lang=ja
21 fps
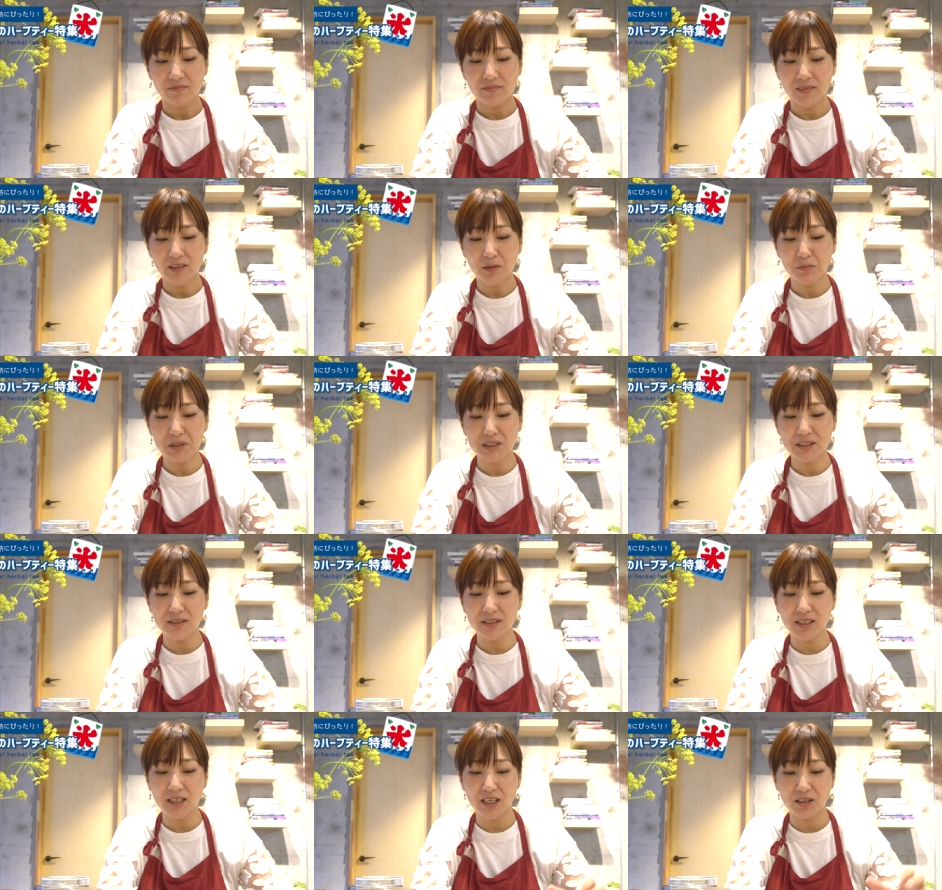
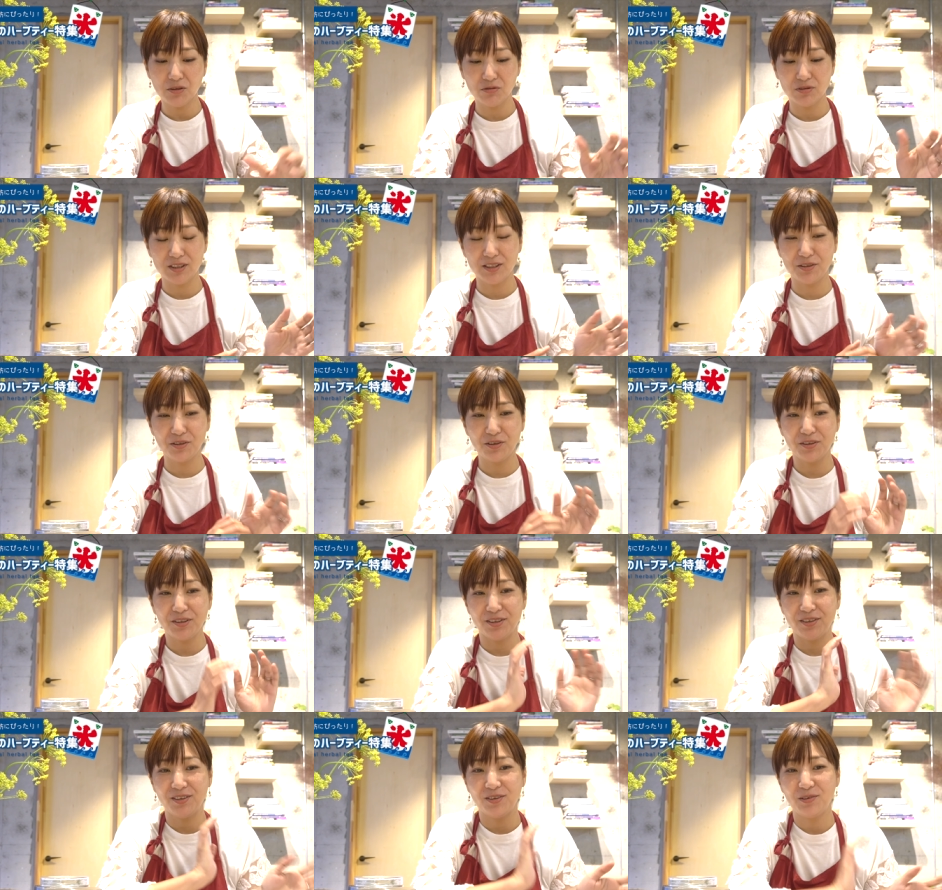別にあの
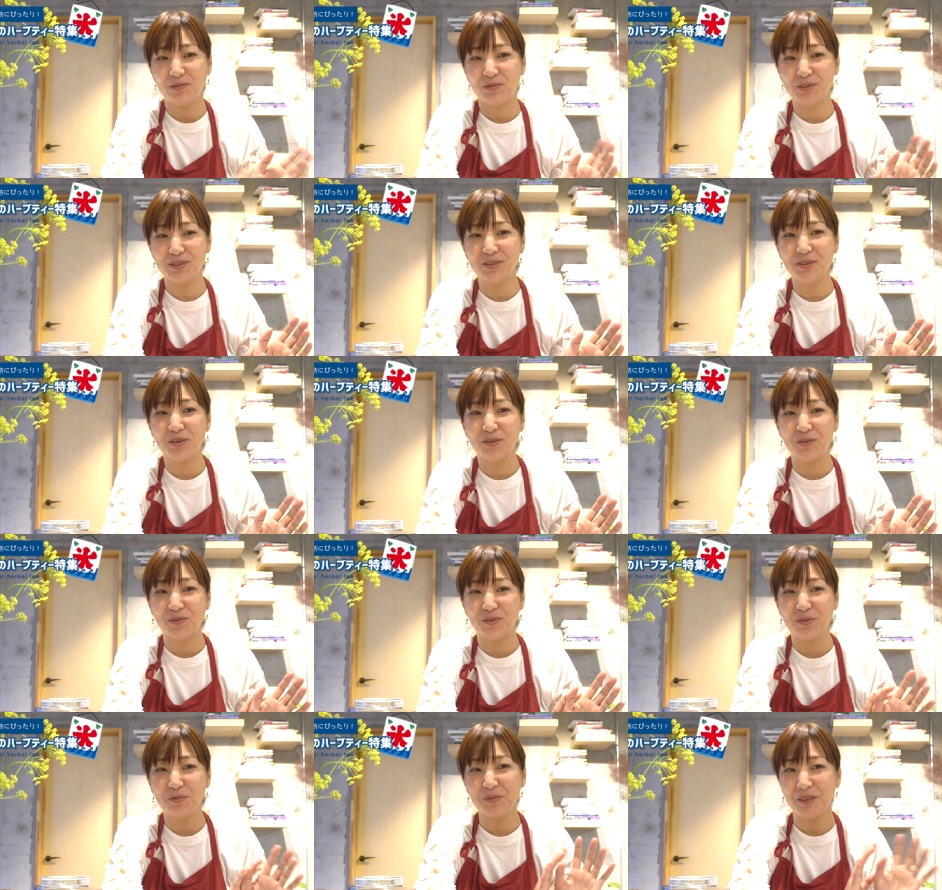白いお薬
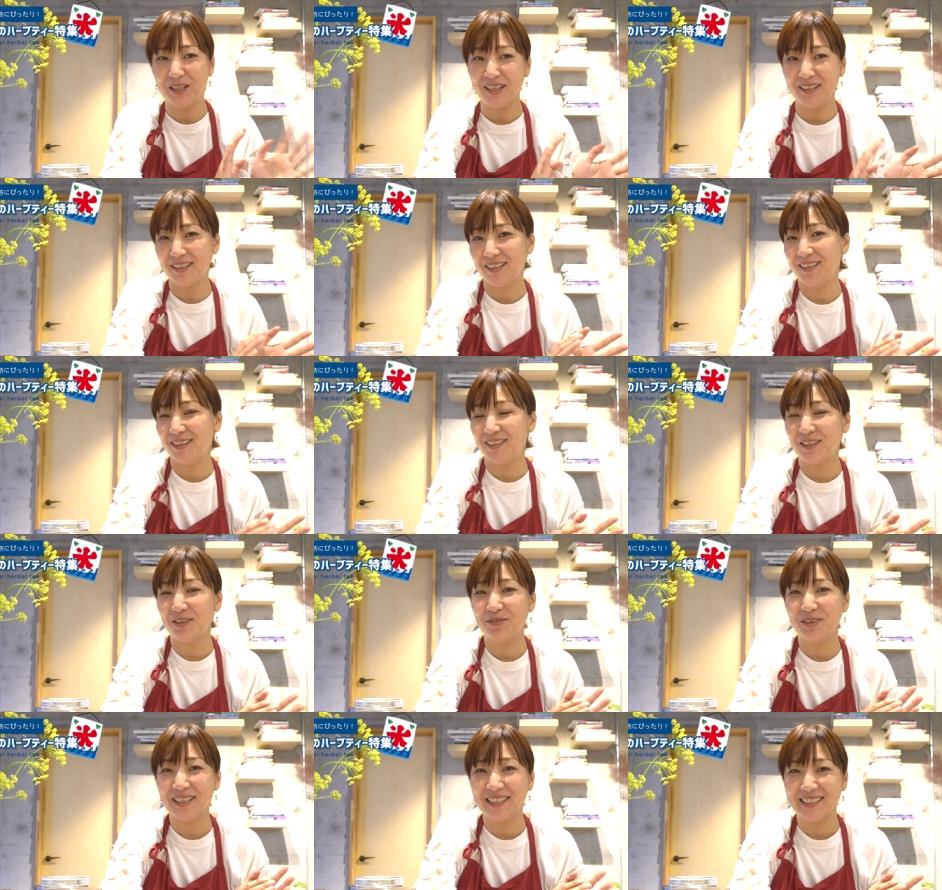を飲むなって言っ
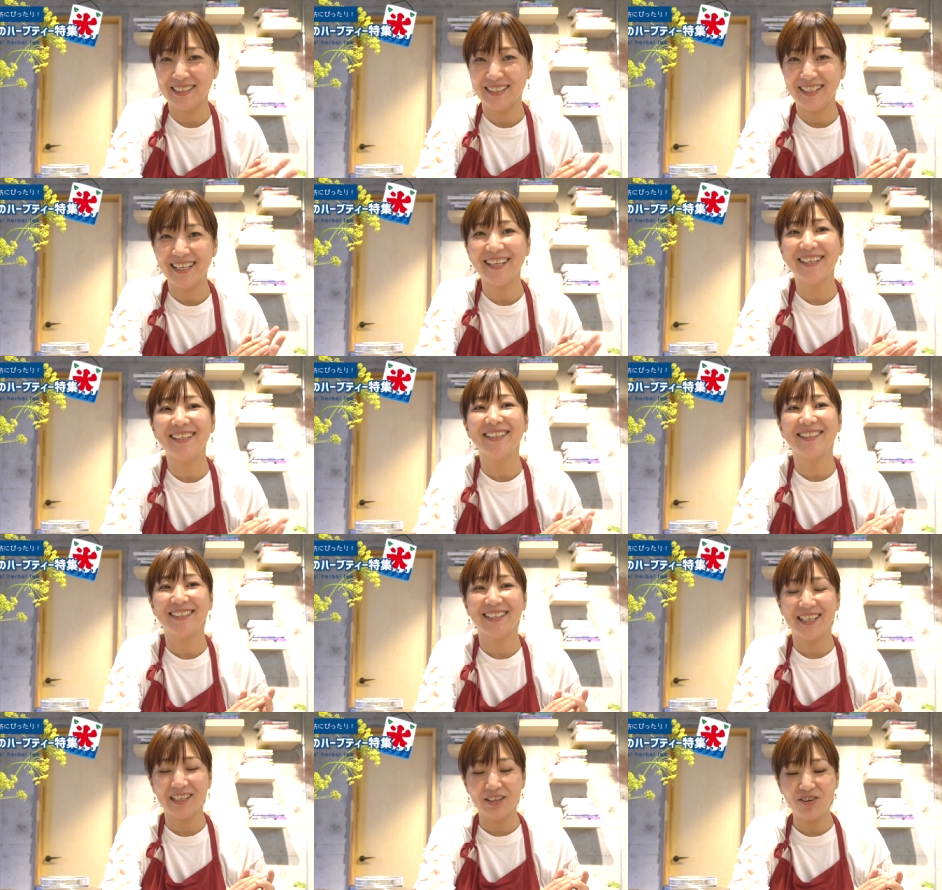てるわけじゃないん
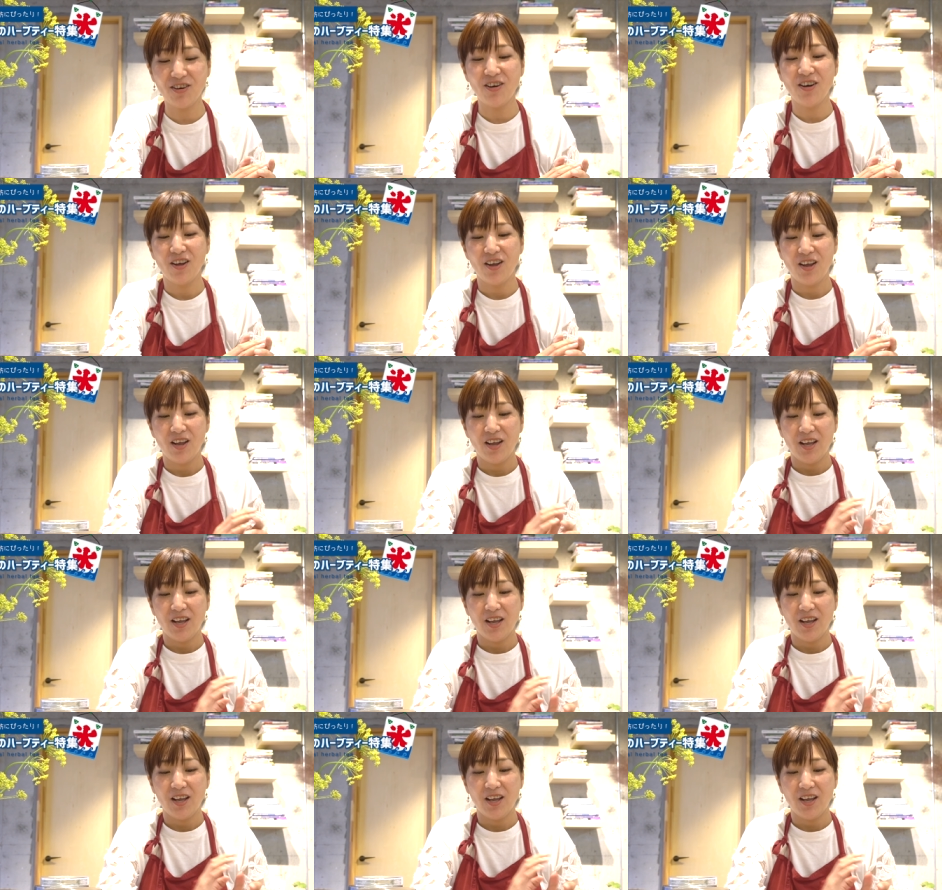ですけど、